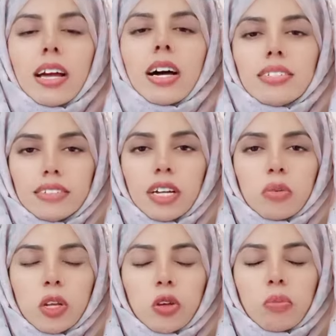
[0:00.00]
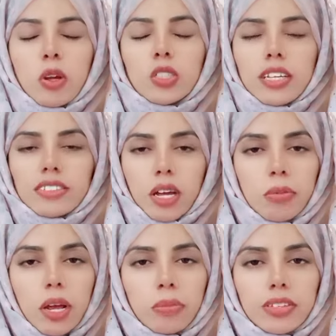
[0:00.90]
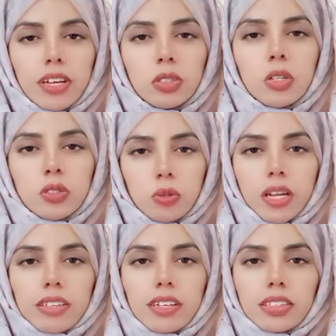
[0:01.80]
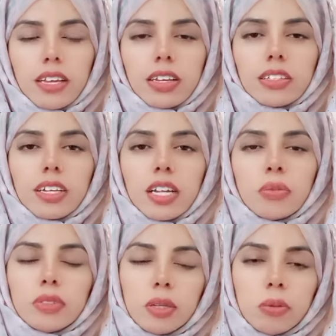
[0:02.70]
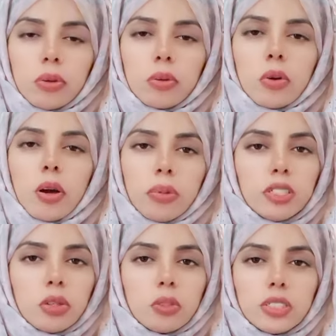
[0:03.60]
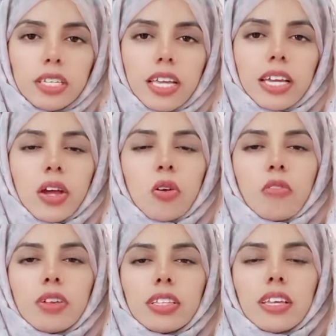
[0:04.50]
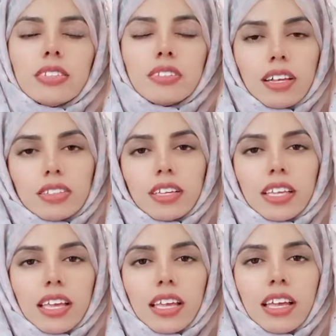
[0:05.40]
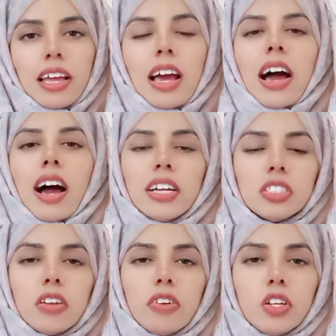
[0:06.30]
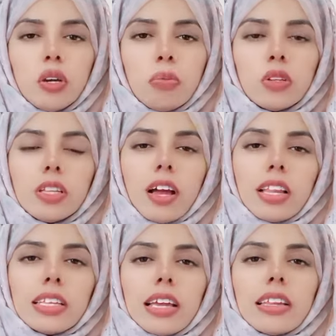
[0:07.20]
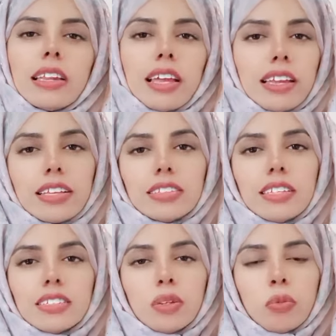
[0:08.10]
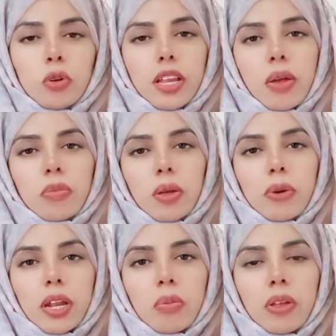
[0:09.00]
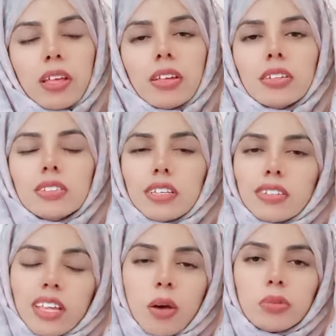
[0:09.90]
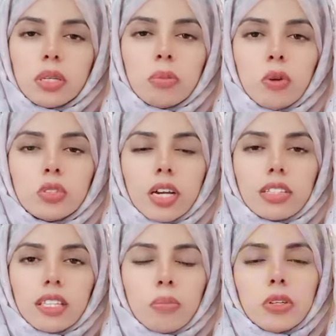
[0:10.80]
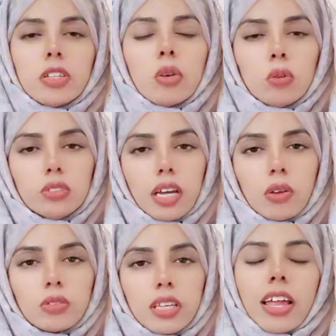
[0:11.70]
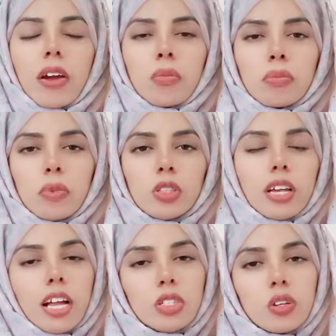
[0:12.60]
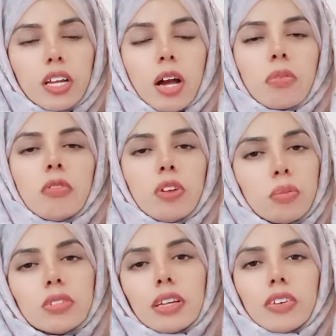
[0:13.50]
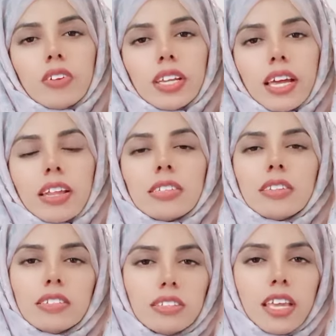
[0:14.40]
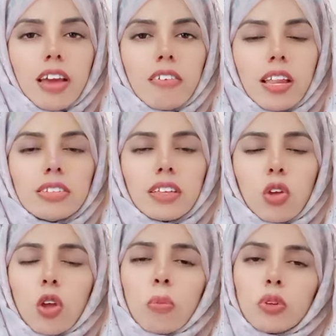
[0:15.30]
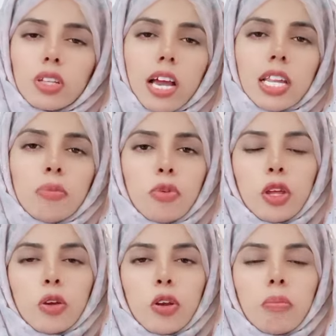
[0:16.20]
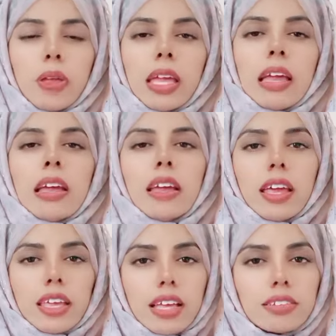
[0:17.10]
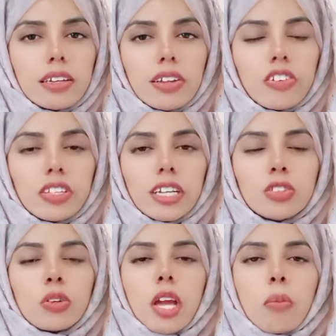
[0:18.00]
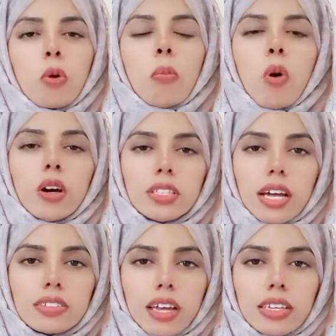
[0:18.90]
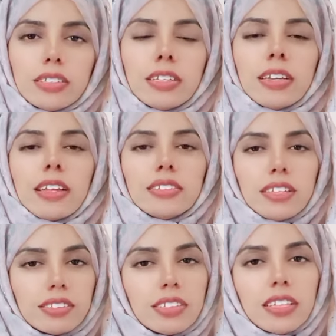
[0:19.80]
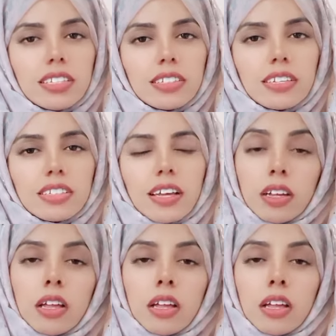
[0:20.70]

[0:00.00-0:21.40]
अस्सलाम वालेकुम मैं शाह साहब आपके साथ और इस दुआ के साथ के अल्लाह ताला आप सब लोगों को हमेशा खुश रखे खैर वाफियत के साथ रखे आज की वीडियो पुर्तगाल के एक नए रेजिडेंसी प्रोग्राम के बारे में जैसे कि आप सब लोग जानते हैं पिछले कुछ सालों से पुर्तगाल जो है काफ़ी फेमस कंट्री रहा है रेजिडेंसी के हवाले से क्योंकि पुर्तगाल ही पूरे यूरोप में एक ऐसा कंट्री था जो कि आपको बहुत आसानी से रेजिडेंसी दे देता था